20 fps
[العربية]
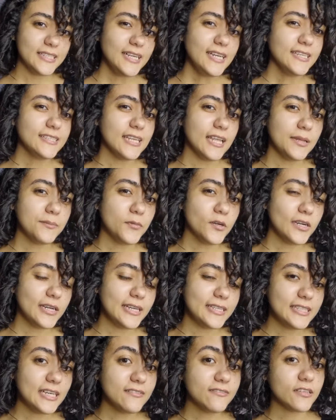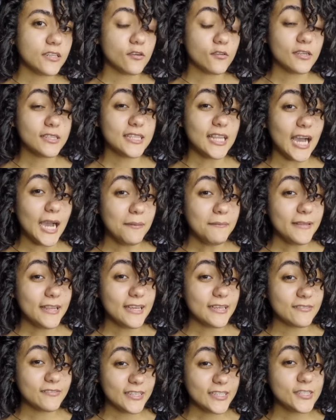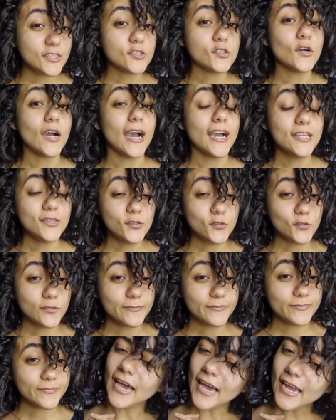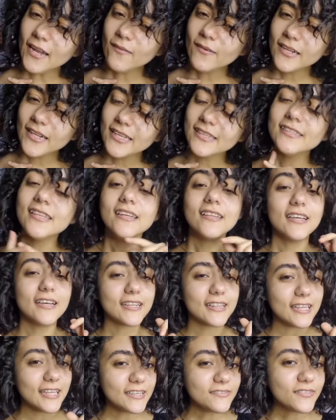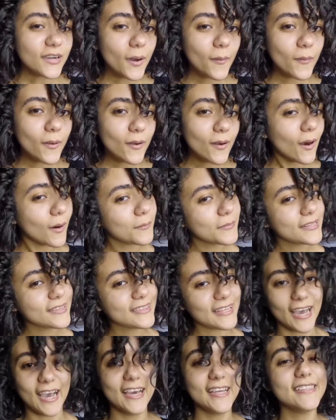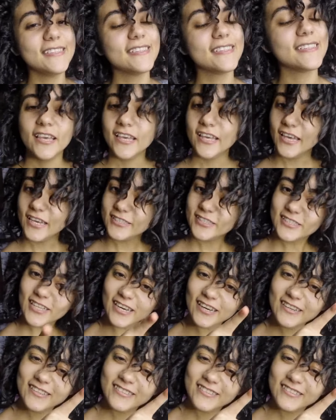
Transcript: ريحه البق ده فانا كنت عامله فيديو عنه حلو جدا هتلاقيه في اول كومنت تحت قشطه